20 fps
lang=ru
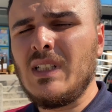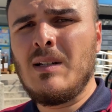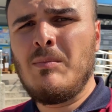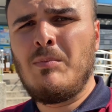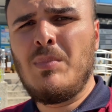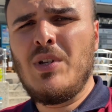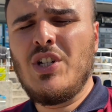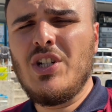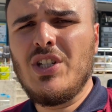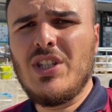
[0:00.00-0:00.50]

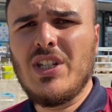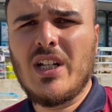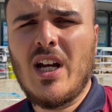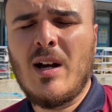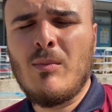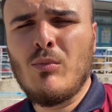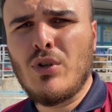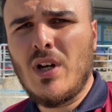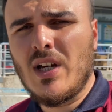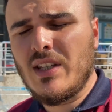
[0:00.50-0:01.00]
Пишите
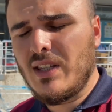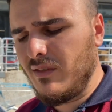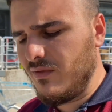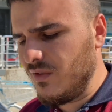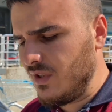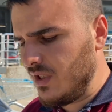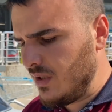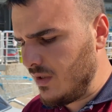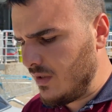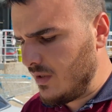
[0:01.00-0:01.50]
кому надо,
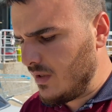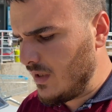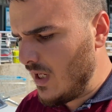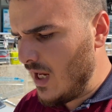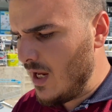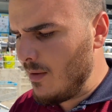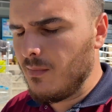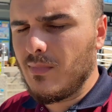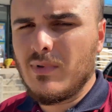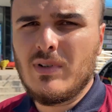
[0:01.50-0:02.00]

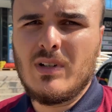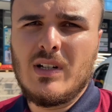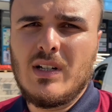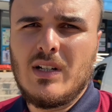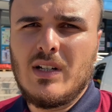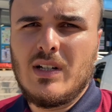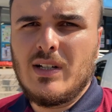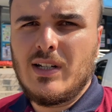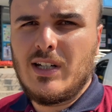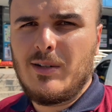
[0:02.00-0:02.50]
всем
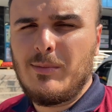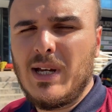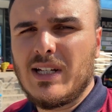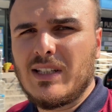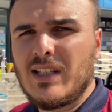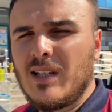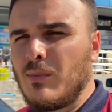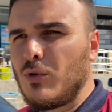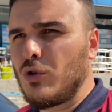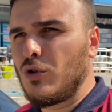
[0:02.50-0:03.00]

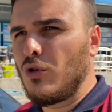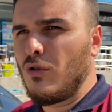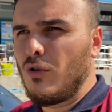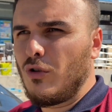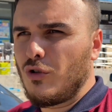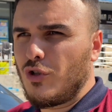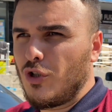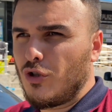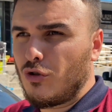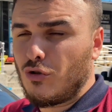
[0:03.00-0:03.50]
ребятам, кто
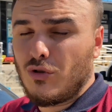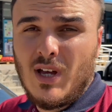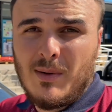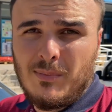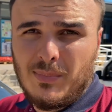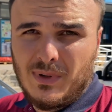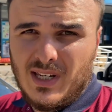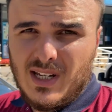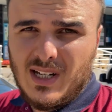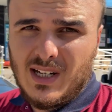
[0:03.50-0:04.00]
хочет сюда
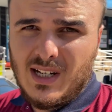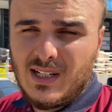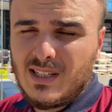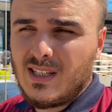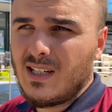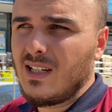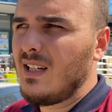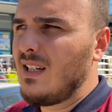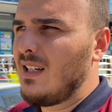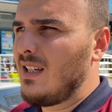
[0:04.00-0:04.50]
приехать.
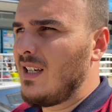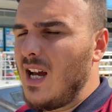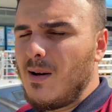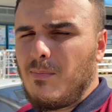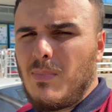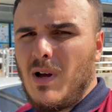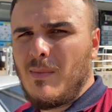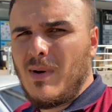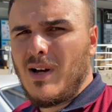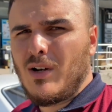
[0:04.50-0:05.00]
Я
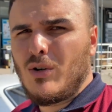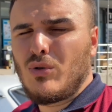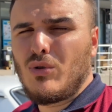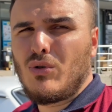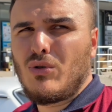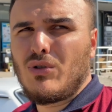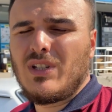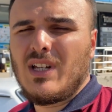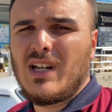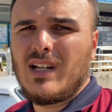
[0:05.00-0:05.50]
помогу,
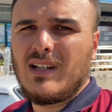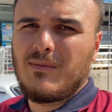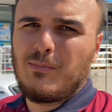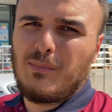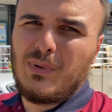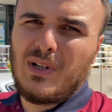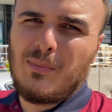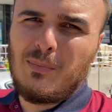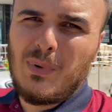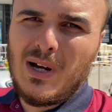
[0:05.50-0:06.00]
друзья,
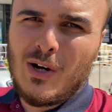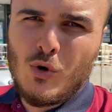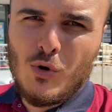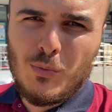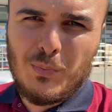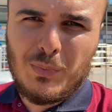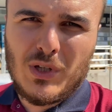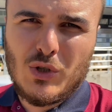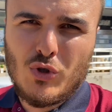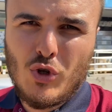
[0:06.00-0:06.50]
при
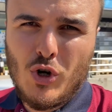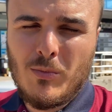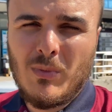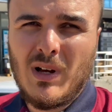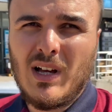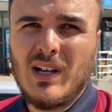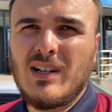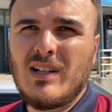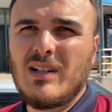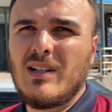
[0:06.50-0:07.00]
покупке
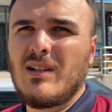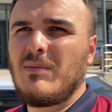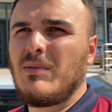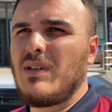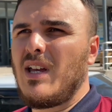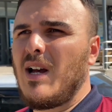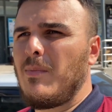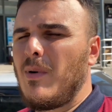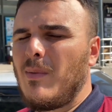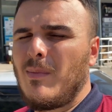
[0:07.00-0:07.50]
дома,
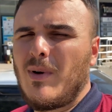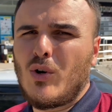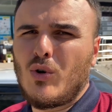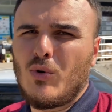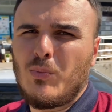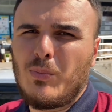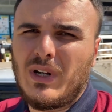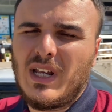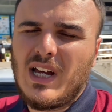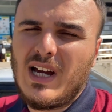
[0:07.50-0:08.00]
я помогу
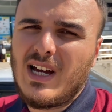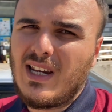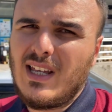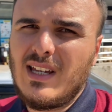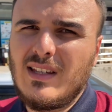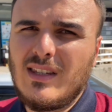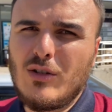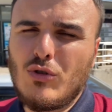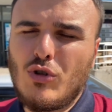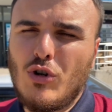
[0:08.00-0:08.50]
при
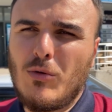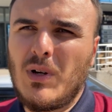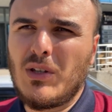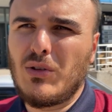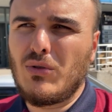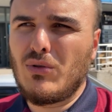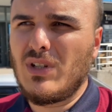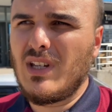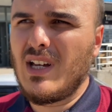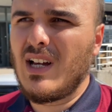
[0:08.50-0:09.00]
аренде дома,
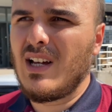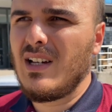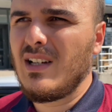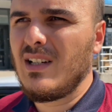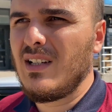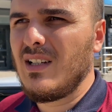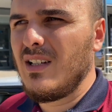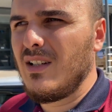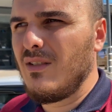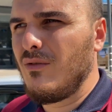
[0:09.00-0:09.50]
друзья.
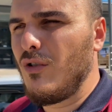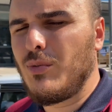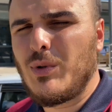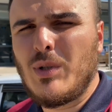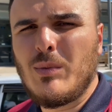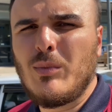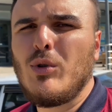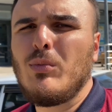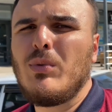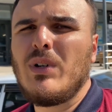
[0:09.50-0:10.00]
В
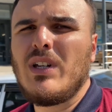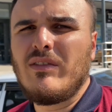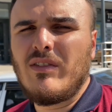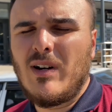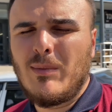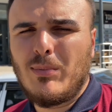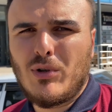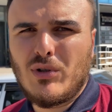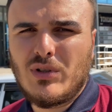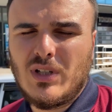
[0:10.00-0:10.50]
общем, любые
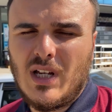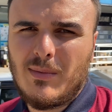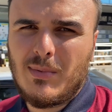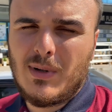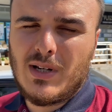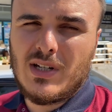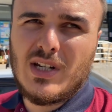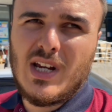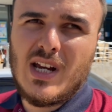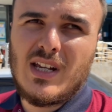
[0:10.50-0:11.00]
вопросы
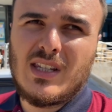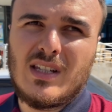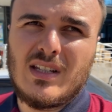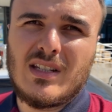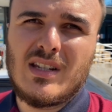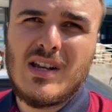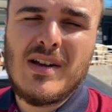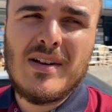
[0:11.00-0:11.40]
обращайтесь.